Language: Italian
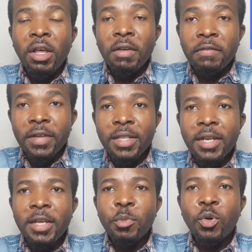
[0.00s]

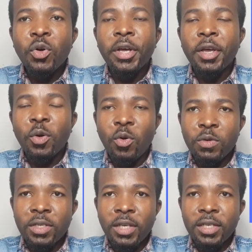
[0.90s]
vedremo eh,
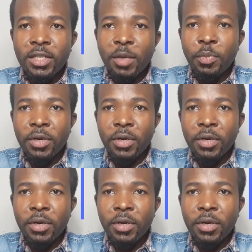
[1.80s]
cosa, sta,